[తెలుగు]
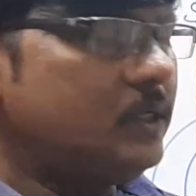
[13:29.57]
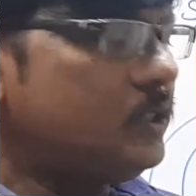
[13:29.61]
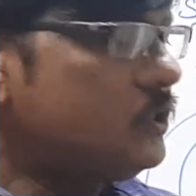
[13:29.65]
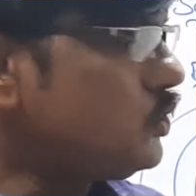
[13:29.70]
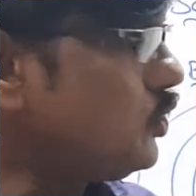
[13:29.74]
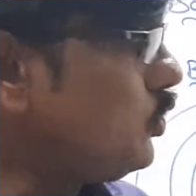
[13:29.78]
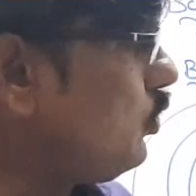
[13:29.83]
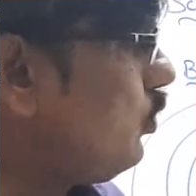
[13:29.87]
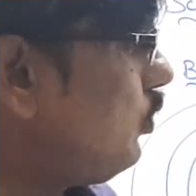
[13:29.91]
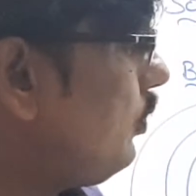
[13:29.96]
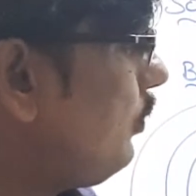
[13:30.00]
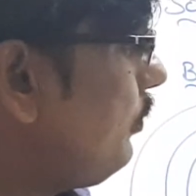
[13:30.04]

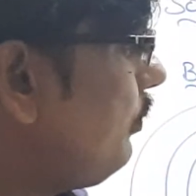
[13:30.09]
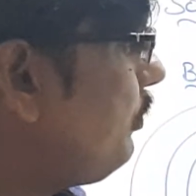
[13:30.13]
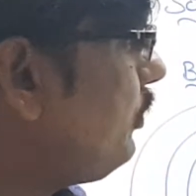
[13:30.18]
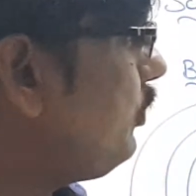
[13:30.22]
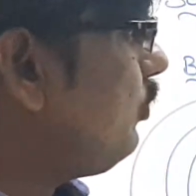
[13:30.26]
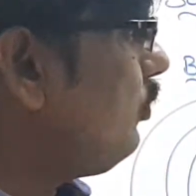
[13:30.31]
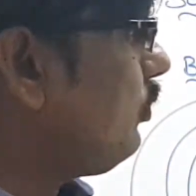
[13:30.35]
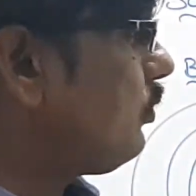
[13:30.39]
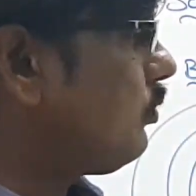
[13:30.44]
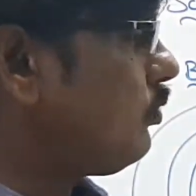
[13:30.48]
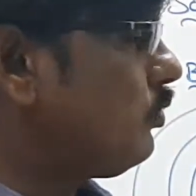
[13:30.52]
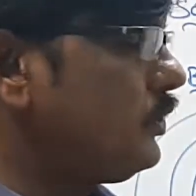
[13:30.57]
సో ఇప్పుడు
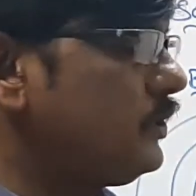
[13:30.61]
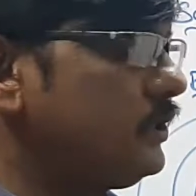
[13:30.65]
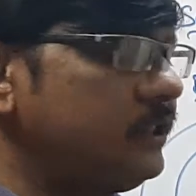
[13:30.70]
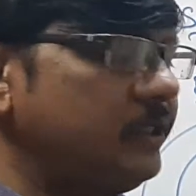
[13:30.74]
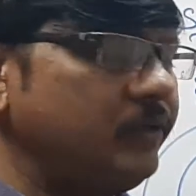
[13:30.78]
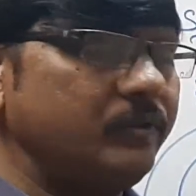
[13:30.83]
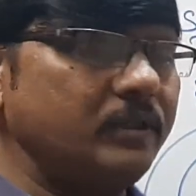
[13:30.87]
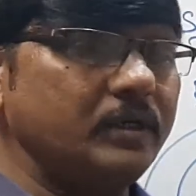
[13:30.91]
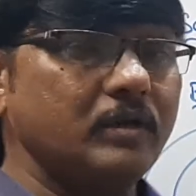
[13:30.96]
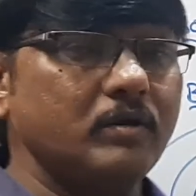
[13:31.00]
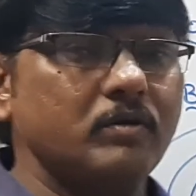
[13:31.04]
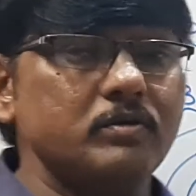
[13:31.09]
క్వశ్చన్
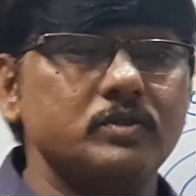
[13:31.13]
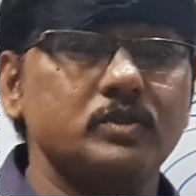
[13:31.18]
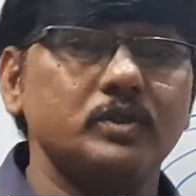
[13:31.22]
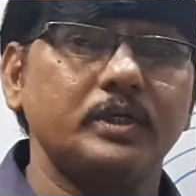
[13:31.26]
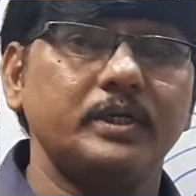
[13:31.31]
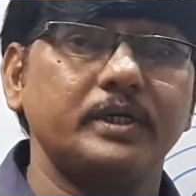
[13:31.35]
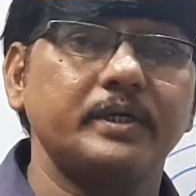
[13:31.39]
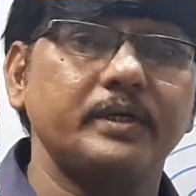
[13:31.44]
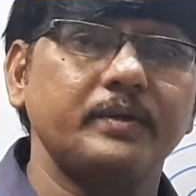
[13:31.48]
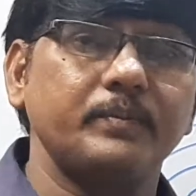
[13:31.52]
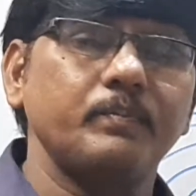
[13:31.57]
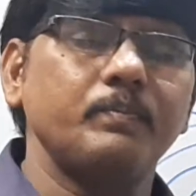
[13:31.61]
ఏ విధంగా
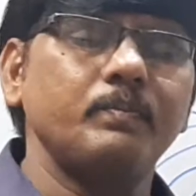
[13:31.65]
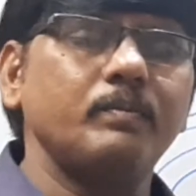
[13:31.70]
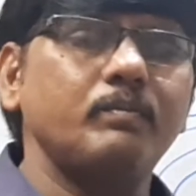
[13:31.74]
వస్తుందంటే